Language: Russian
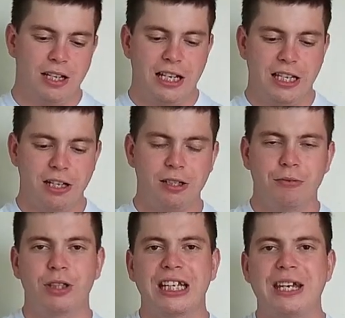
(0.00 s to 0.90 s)
и
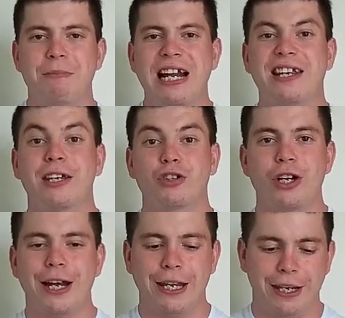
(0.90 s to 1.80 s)
делаем вот такие маленькие
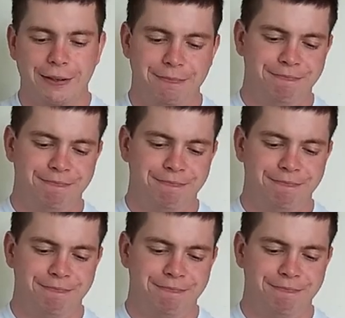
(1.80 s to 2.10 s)
шарики.